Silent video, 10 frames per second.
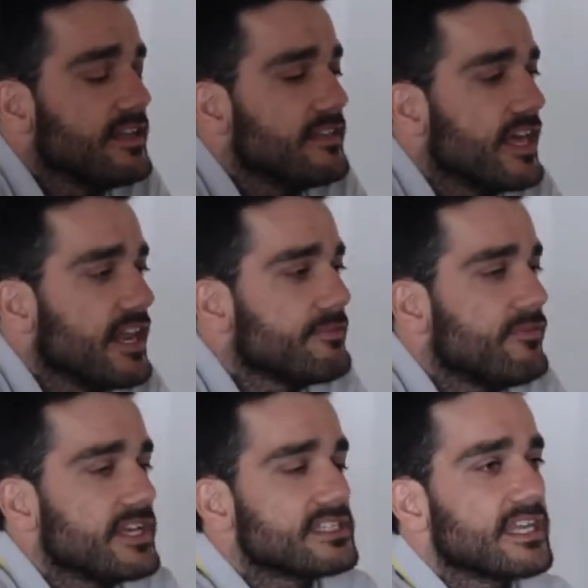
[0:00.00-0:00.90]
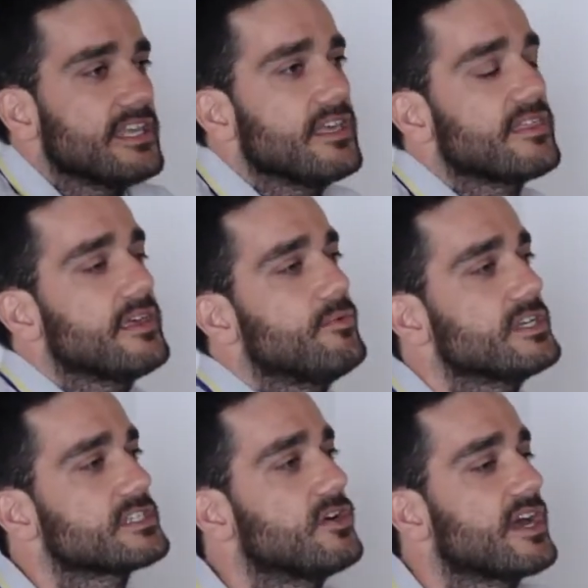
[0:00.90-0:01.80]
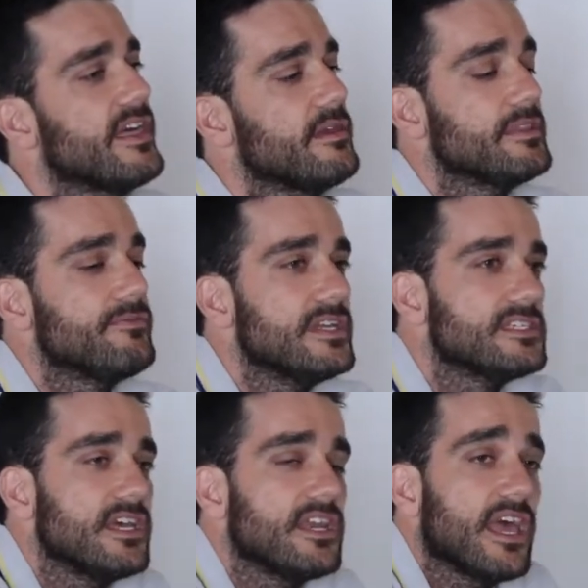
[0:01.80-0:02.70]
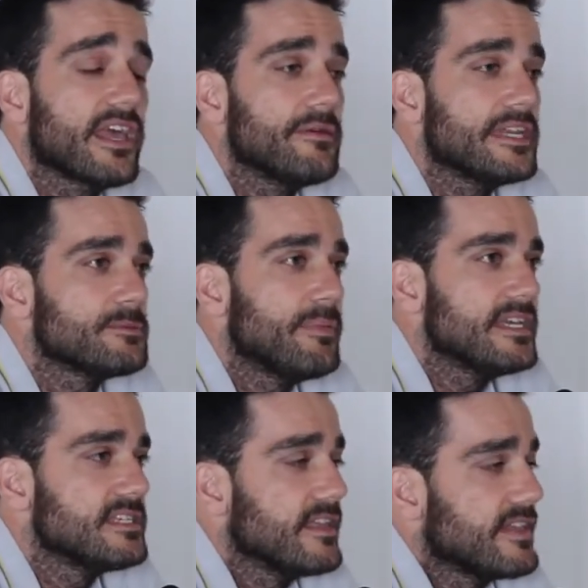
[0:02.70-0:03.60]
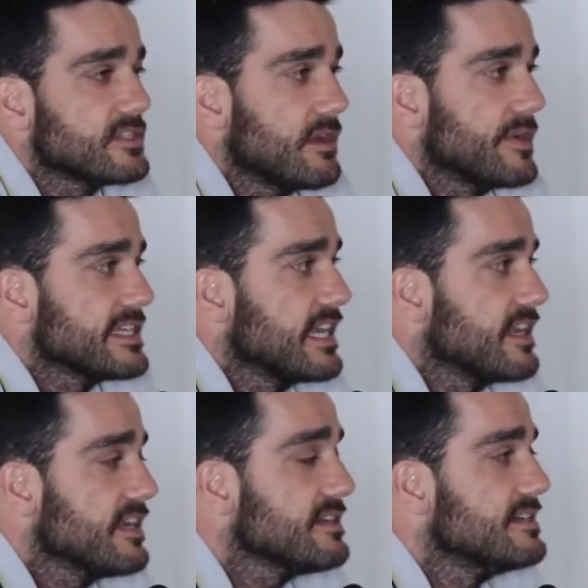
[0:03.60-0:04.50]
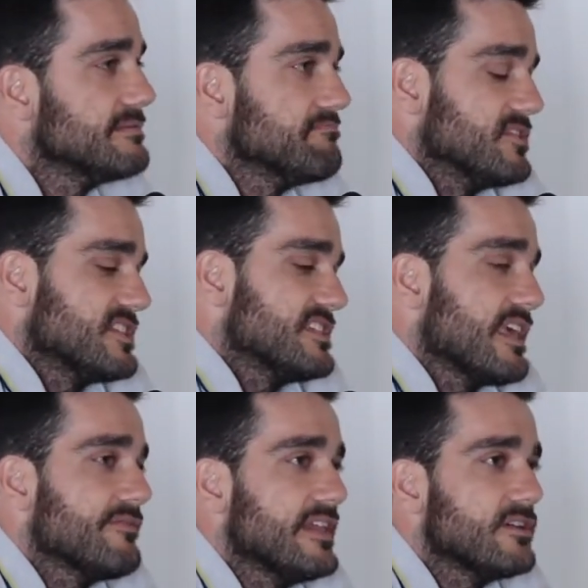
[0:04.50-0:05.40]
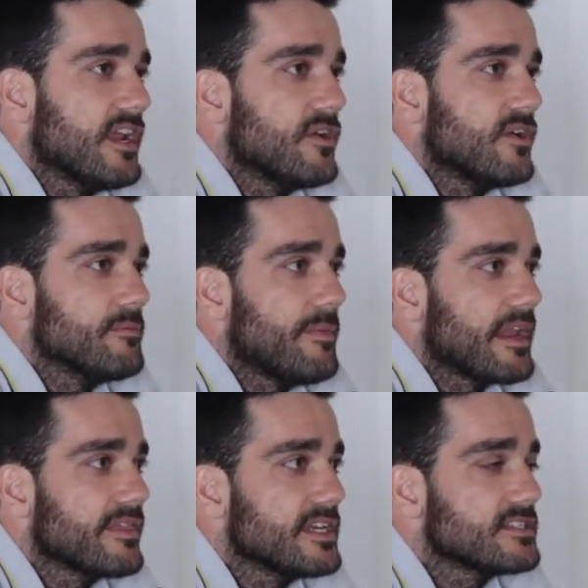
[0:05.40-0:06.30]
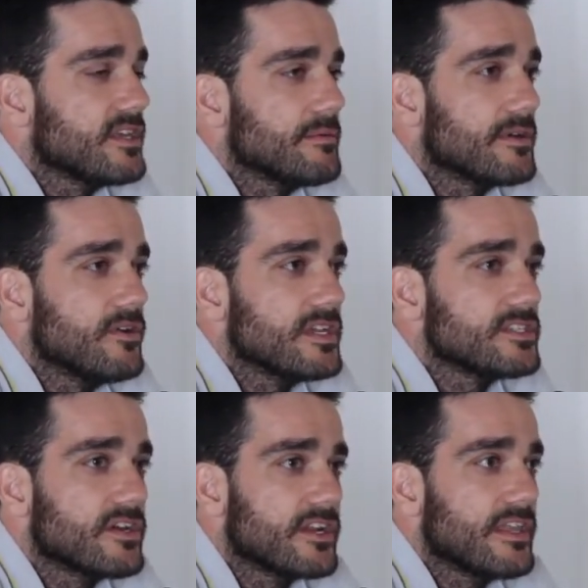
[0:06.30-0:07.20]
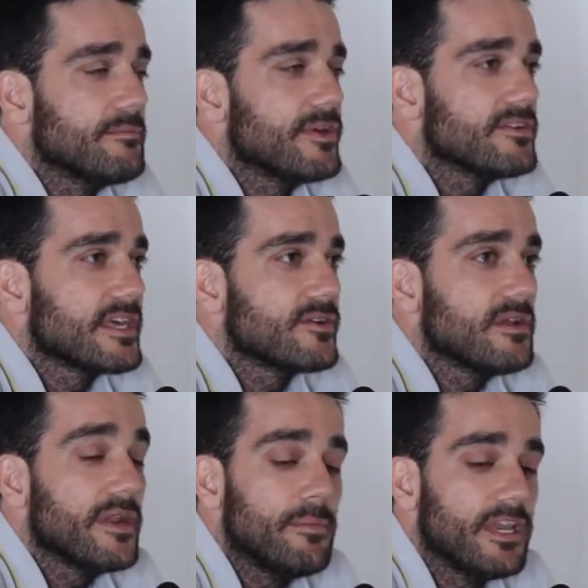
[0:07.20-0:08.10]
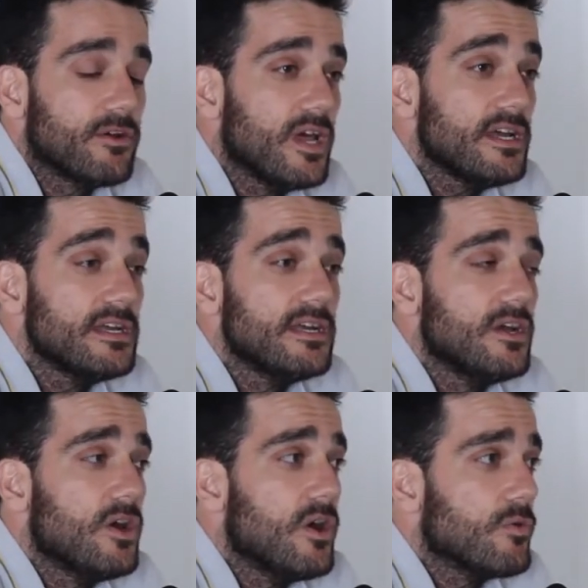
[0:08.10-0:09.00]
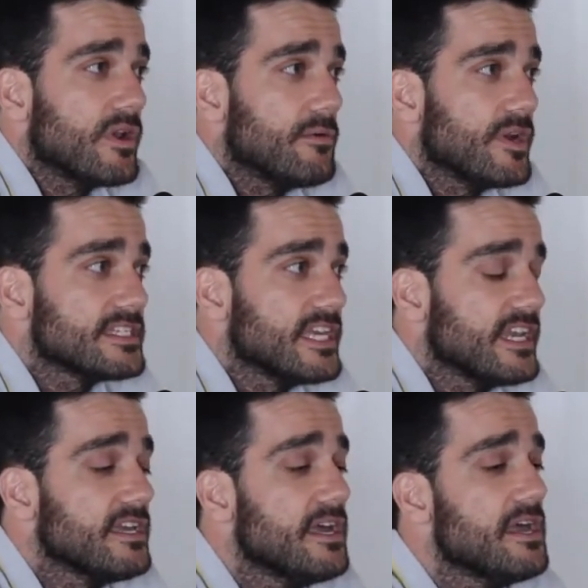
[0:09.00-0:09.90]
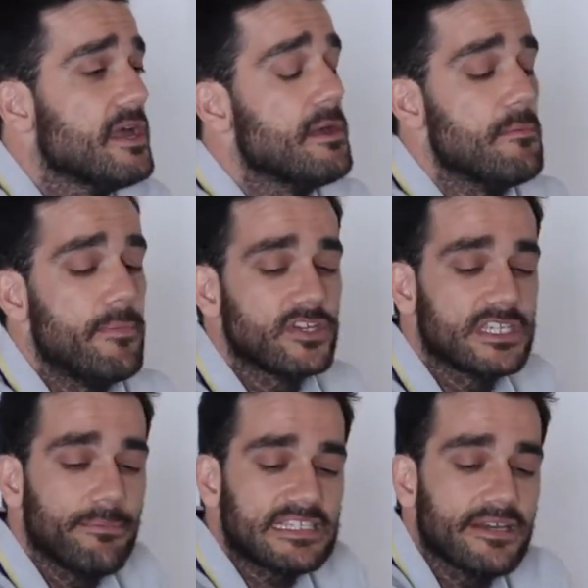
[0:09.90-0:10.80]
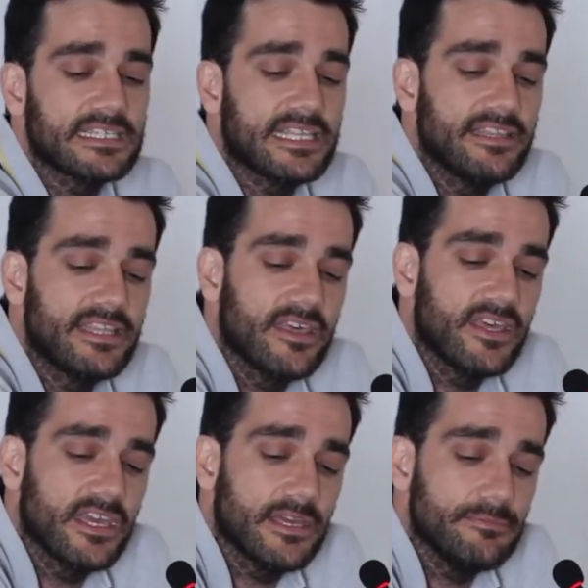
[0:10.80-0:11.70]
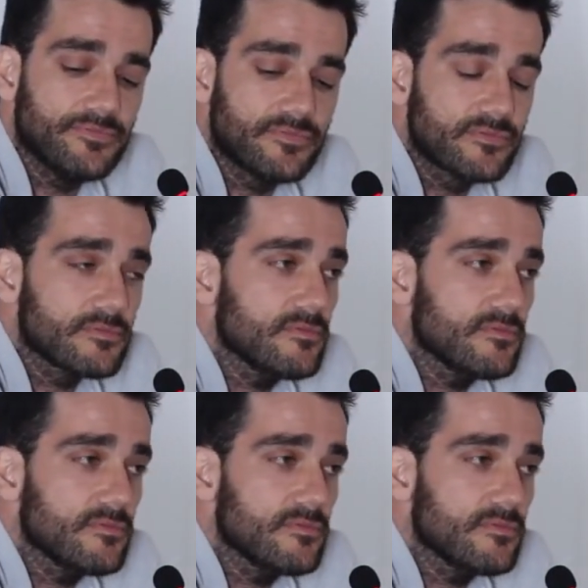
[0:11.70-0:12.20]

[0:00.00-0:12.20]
de Netflix que te dice, pues coge a David Fincher y a Kevin Spacey y tendrás una buena serie. No sé si hace falta un algoritmo para hacer esto, con esto creo que también podríamos hacer una buena película, una buena serie, pero sí pasa bastante de,